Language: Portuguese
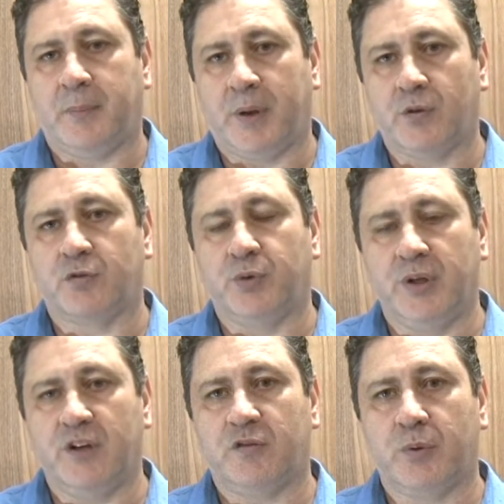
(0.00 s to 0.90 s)
para os
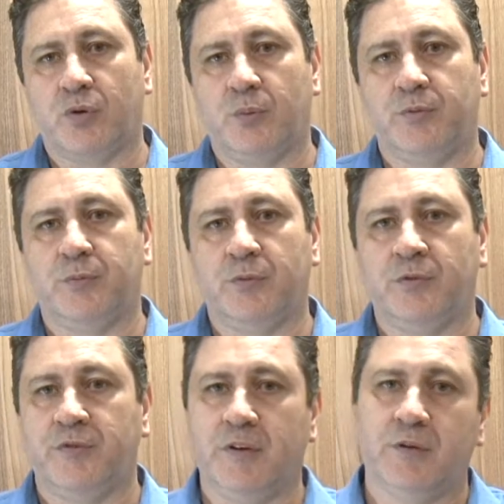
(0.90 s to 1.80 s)
munícipes como
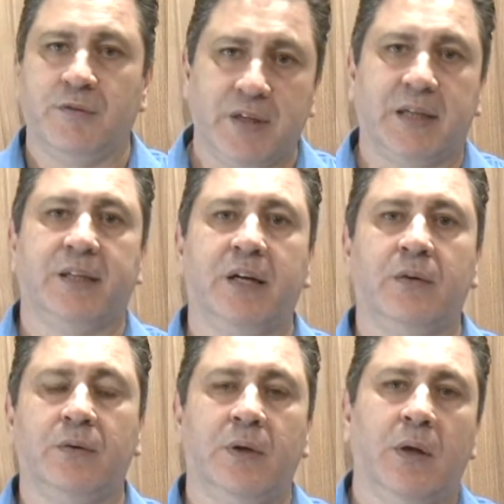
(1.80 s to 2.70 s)
um, um
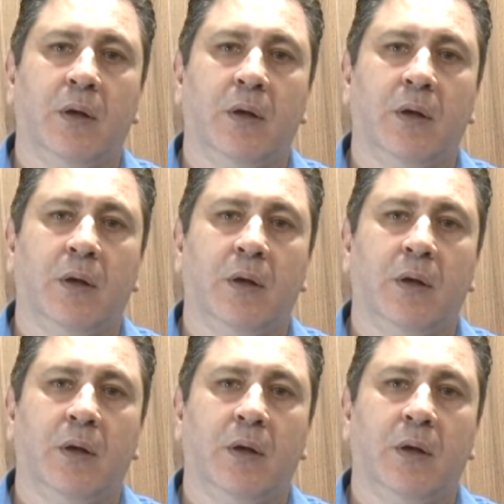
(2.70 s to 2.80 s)
verdadeiro